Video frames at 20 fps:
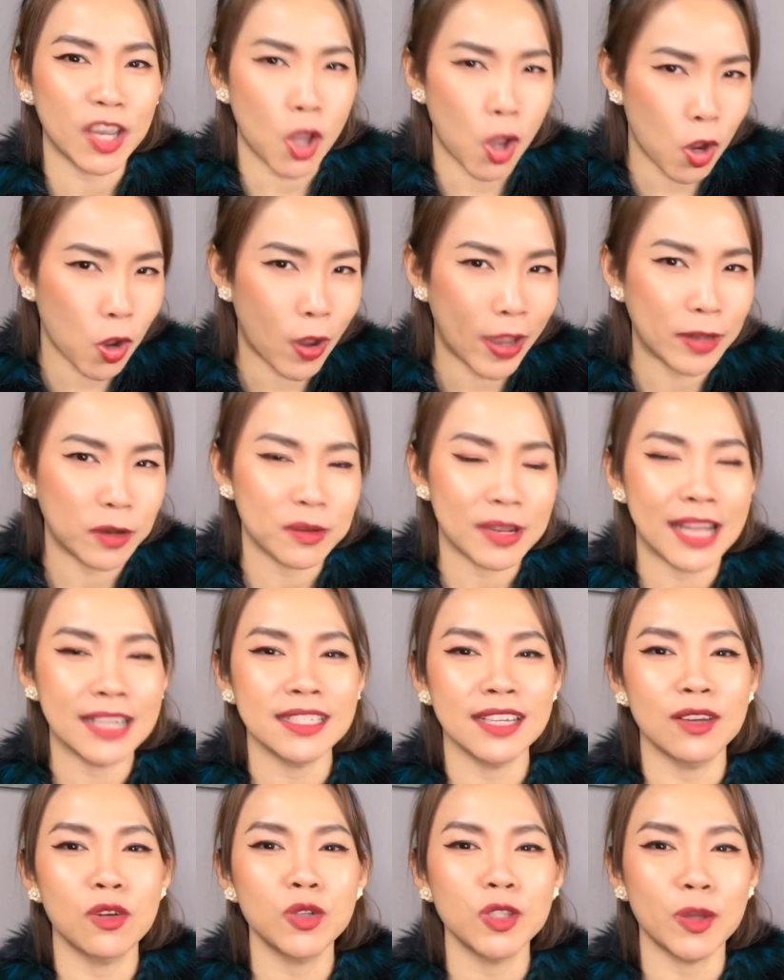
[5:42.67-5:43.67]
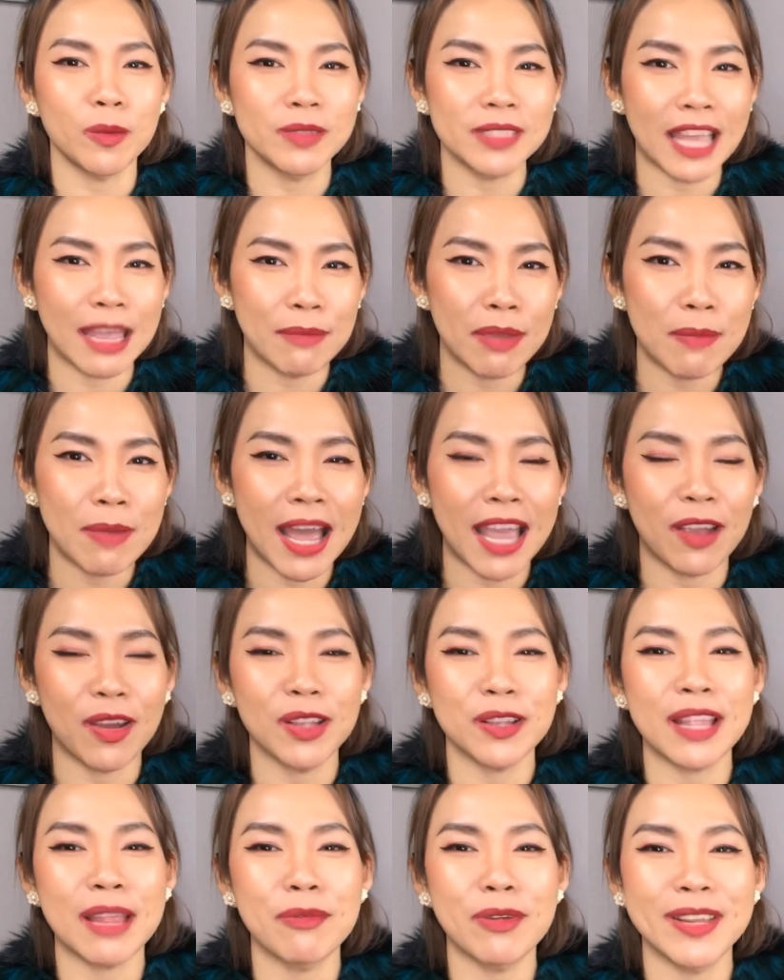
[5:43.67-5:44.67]
ก็ขอให้ทุกท่านเจอคู่สมใจบ๊ายบายขอ
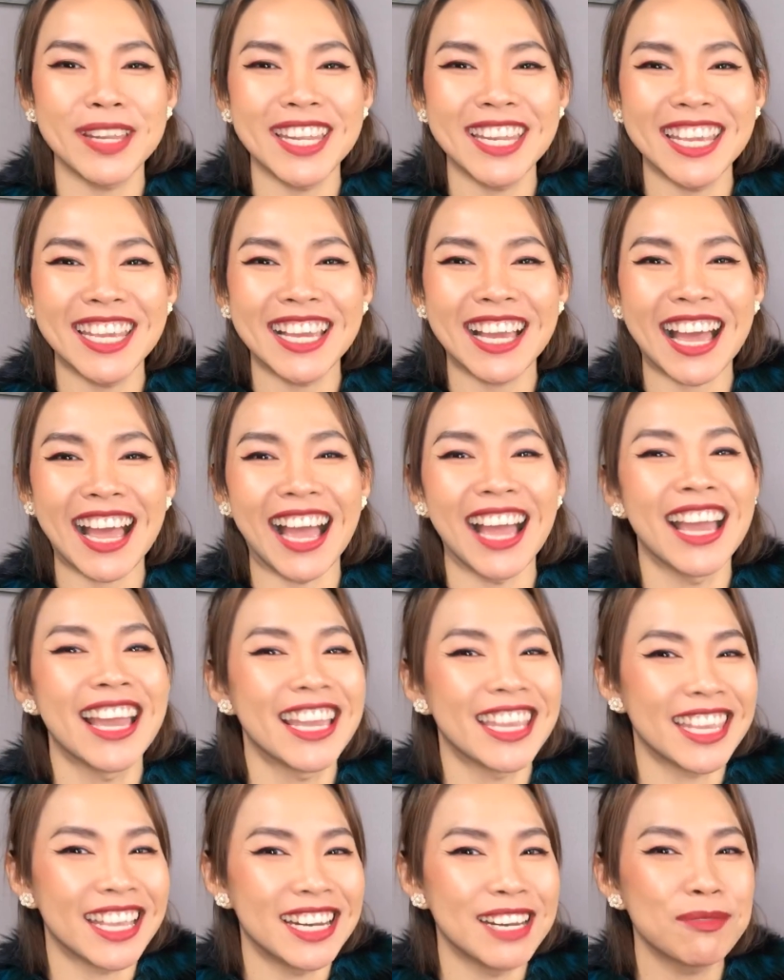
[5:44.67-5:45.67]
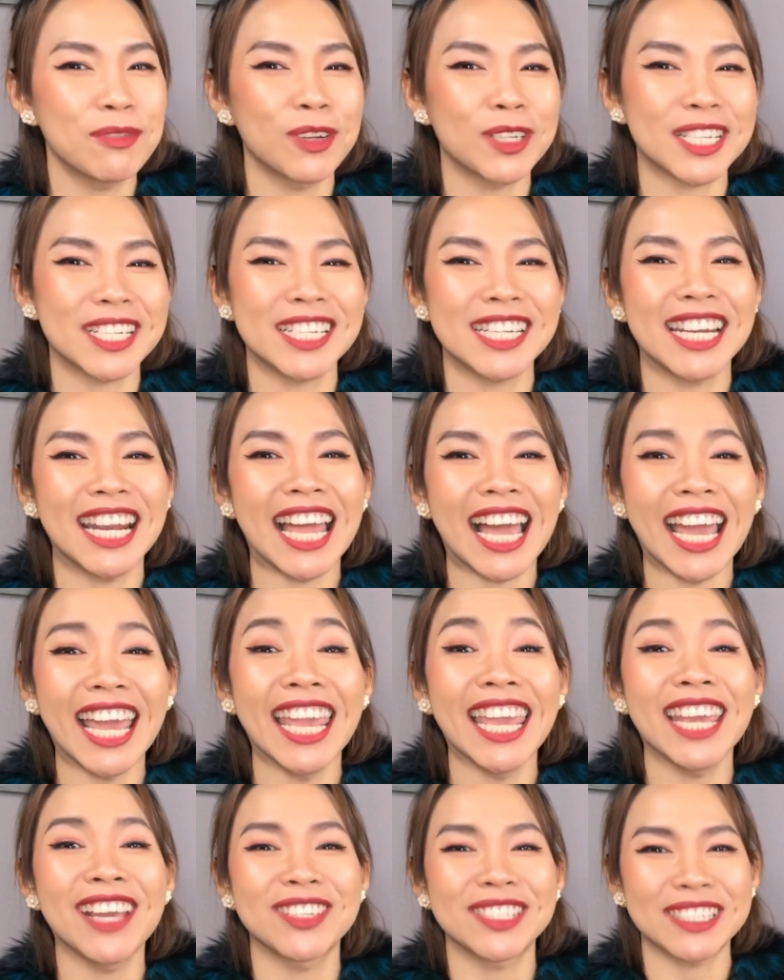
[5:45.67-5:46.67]
ให้ทุกท่านเป็นวันที่ดีค่ะอย่าลืมกดไล
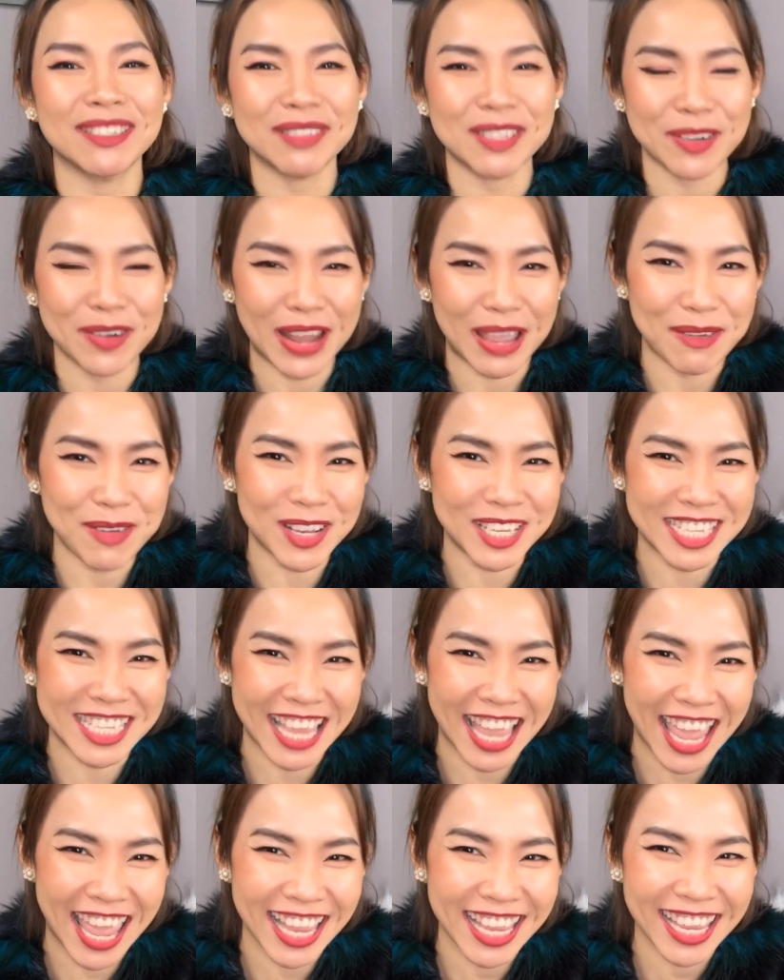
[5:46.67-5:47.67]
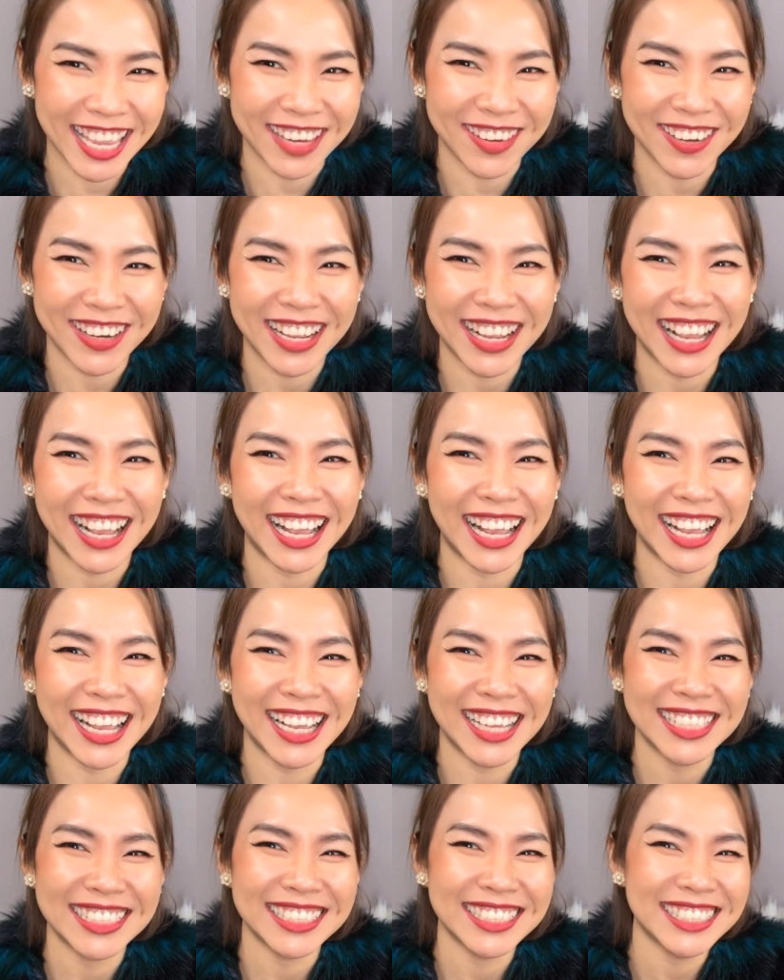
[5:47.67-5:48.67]
ค์กด subscribe กดแชร์ให้เกตด้วยนะคะ
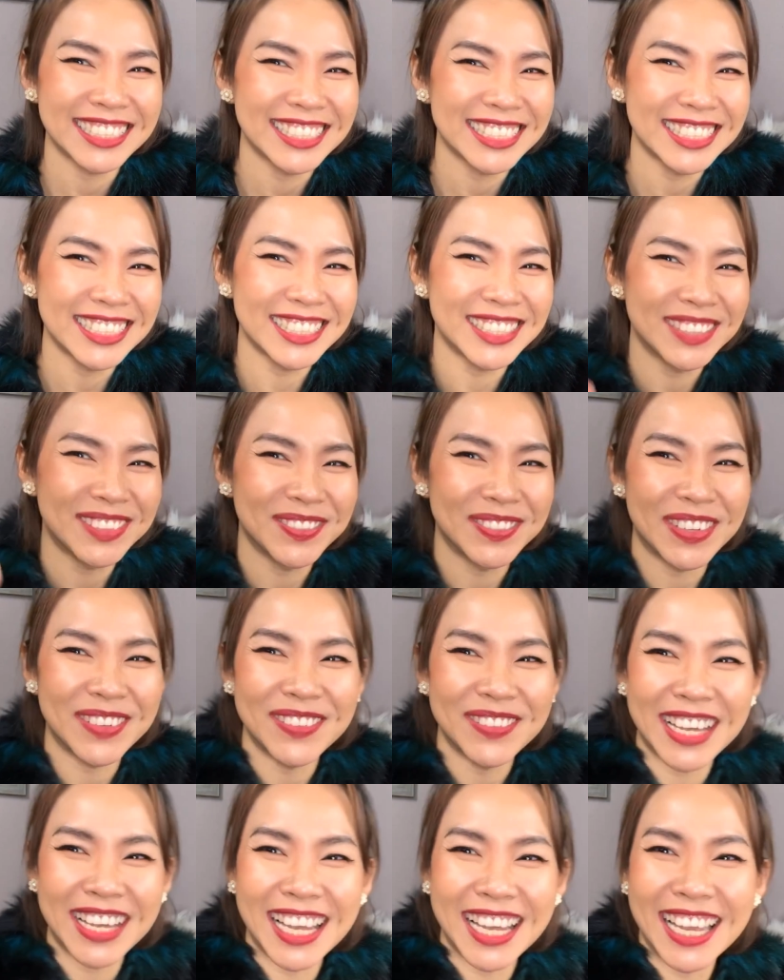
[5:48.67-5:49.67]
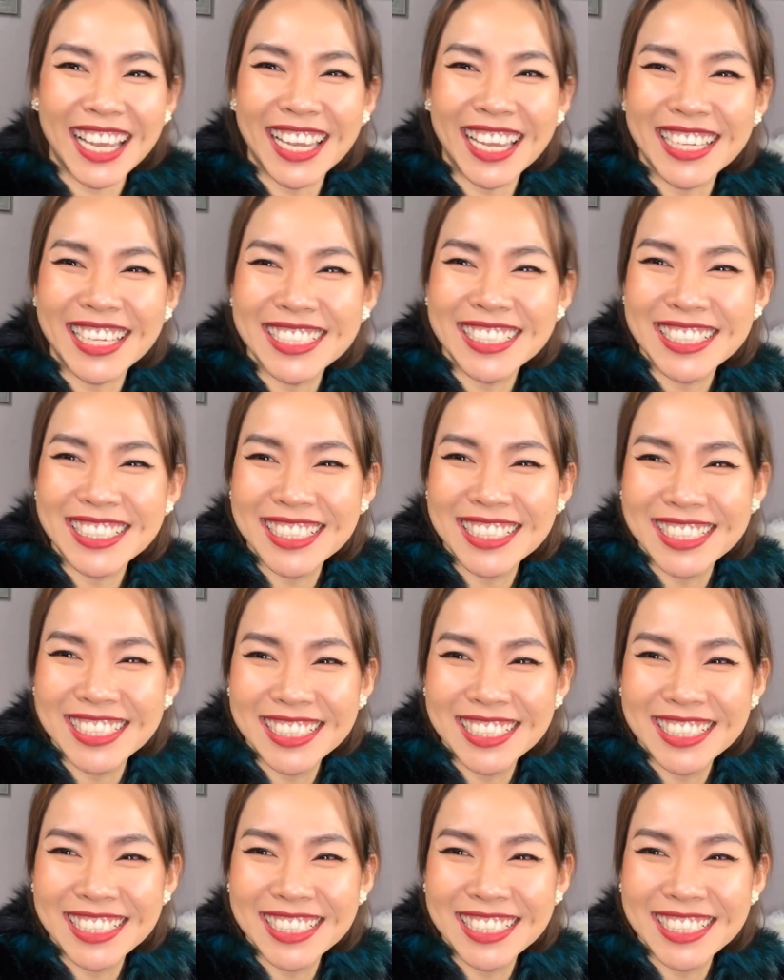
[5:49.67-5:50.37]
บ๊ายบาย